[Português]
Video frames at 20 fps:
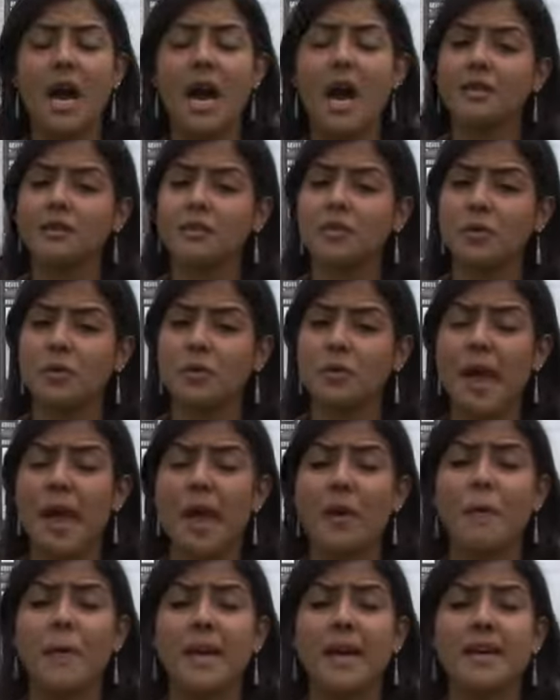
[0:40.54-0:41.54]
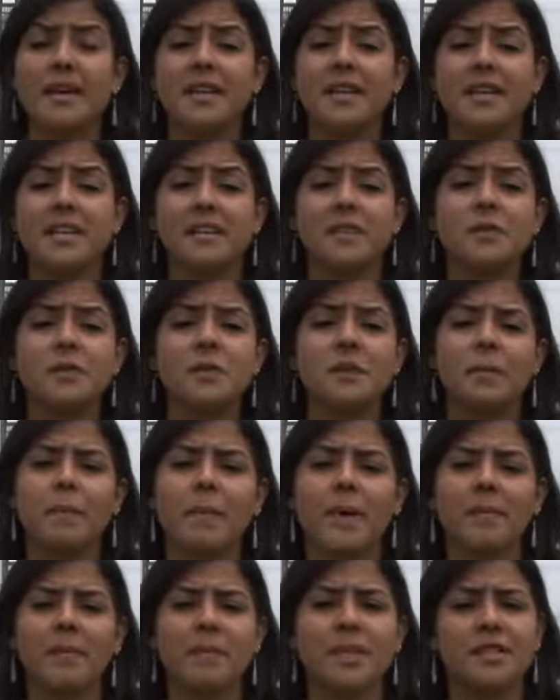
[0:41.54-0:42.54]
A DRU é o um mecanismo que
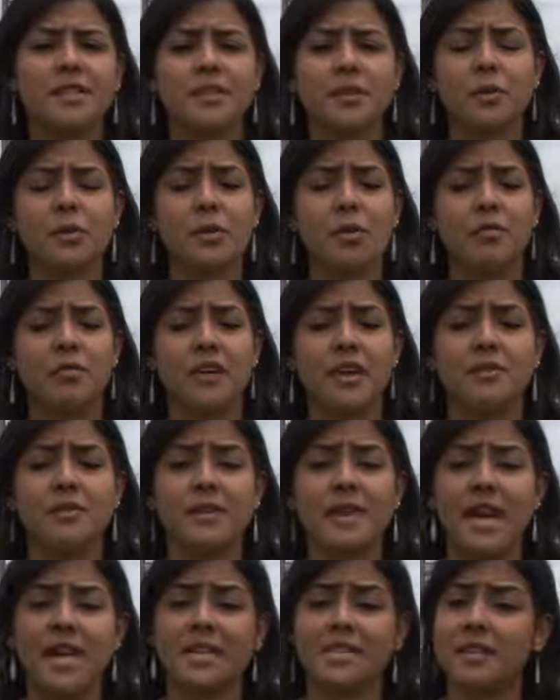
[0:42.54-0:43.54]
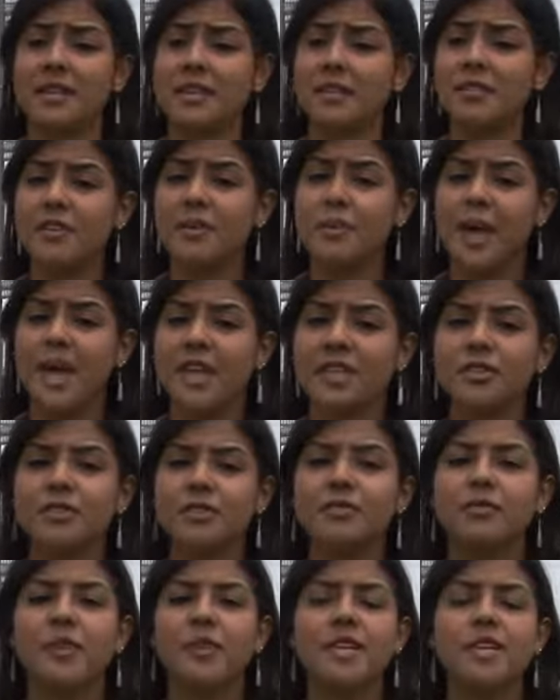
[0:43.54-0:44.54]
permite que o governo gaste
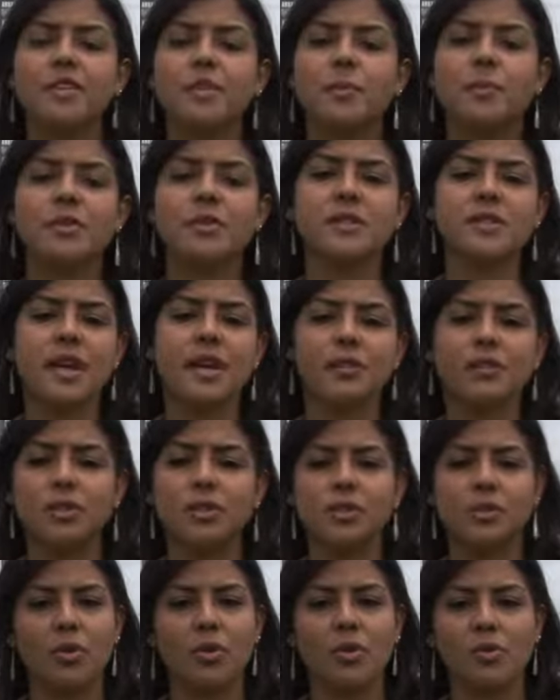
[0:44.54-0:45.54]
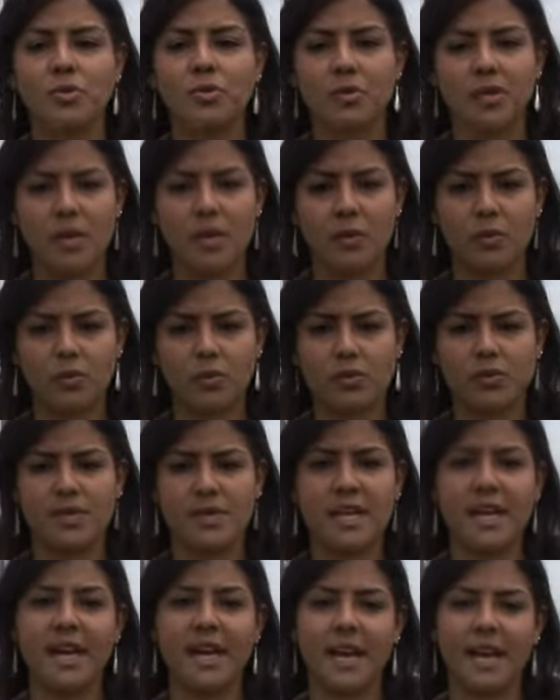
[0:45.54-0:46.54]
livremente 20% de todos os
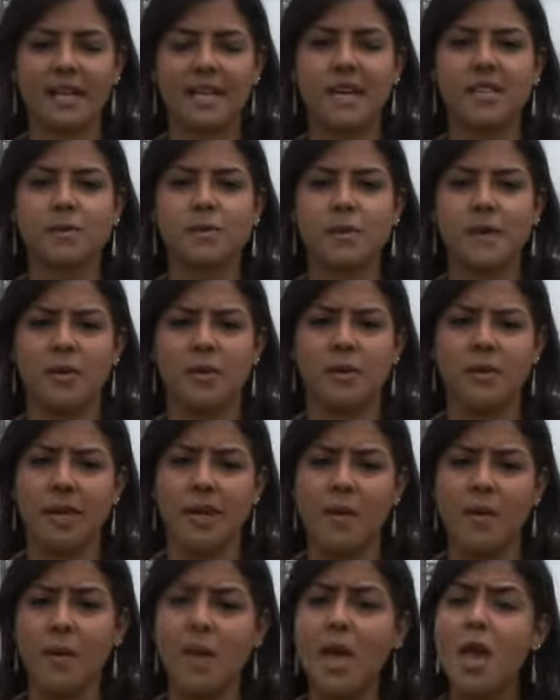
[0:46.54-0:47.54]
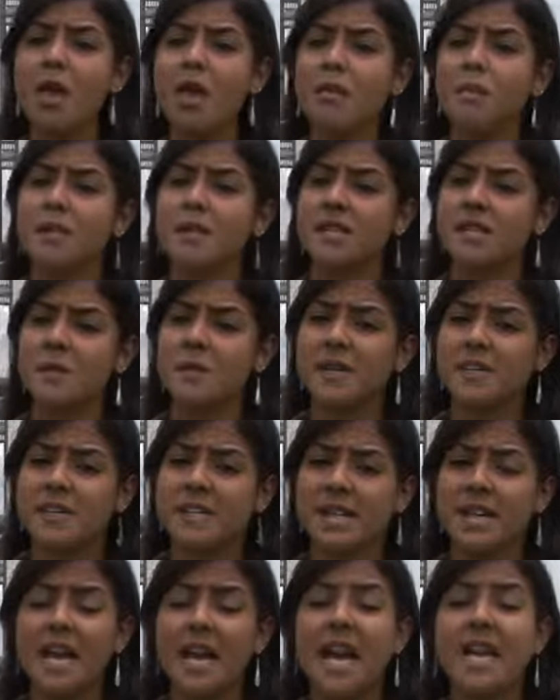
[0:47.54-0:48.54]
recursos arrecadados pela União. Mesmo
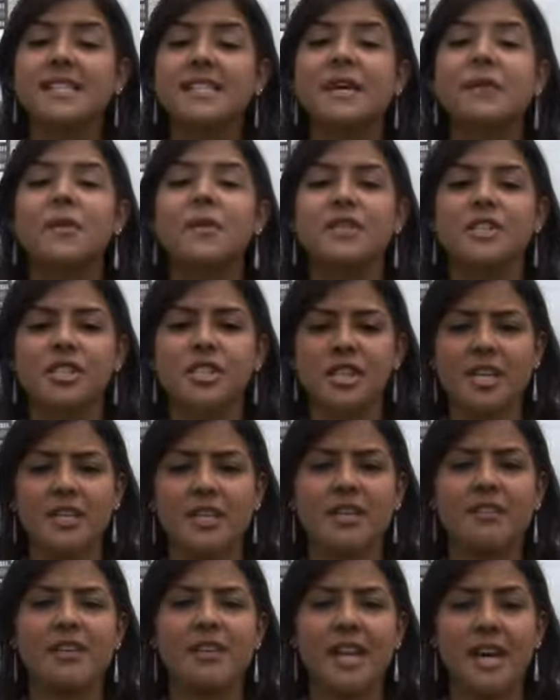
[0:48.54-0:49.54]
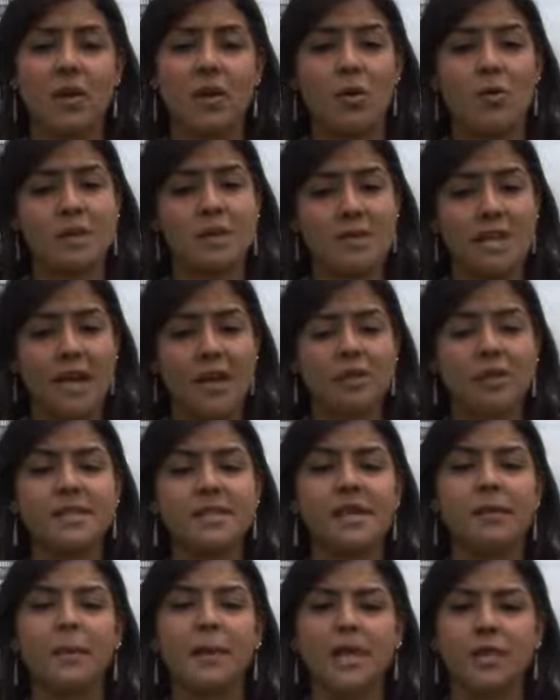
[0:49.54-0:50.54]
assim, essa quantia deverá constar no
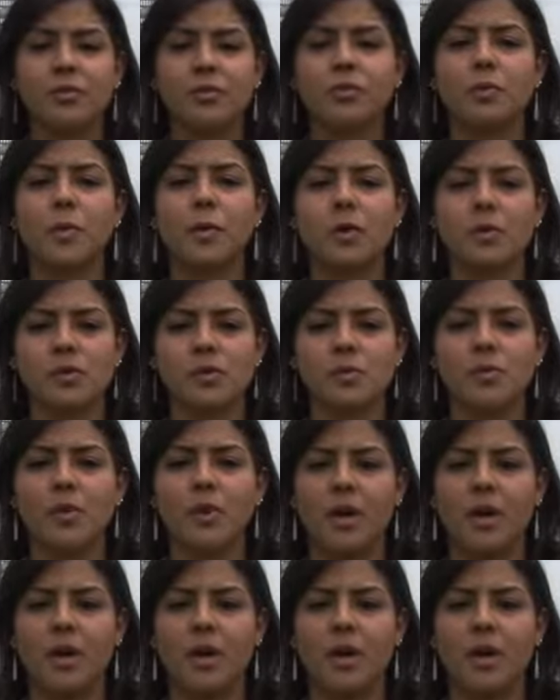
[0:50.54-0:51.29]
orçamento do próximo